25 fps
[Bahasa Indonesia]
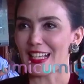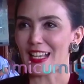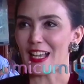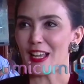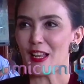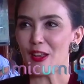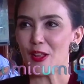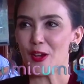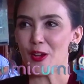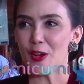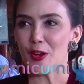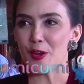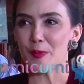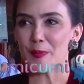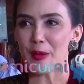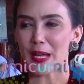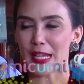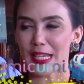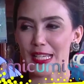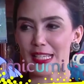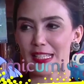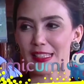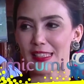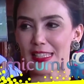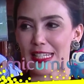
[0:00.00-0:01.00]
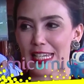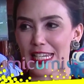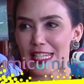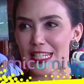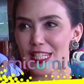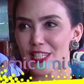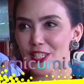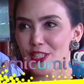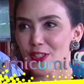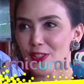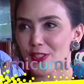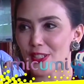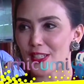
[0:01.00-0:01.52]
kalau pakaian
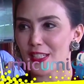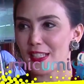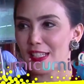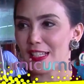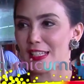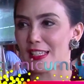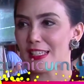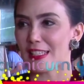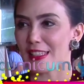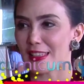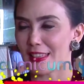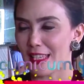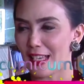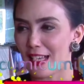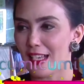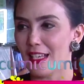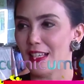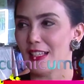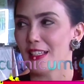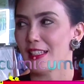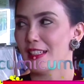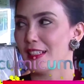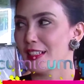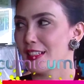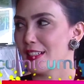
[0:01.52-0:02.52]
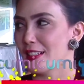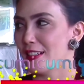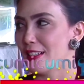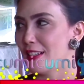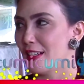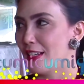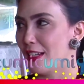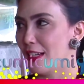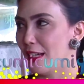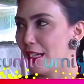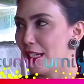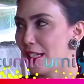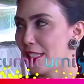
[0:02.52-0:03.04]
tradisional kita
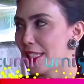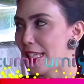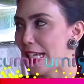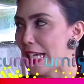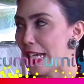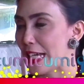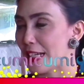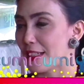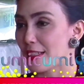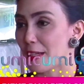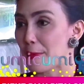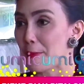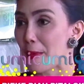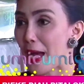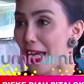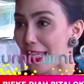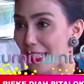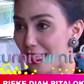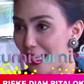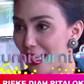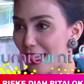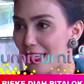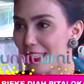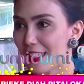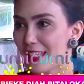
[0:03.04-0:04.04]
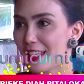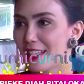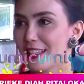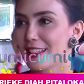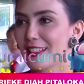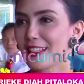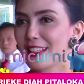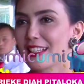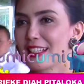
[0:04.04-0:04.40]
uh, yang kebaya ya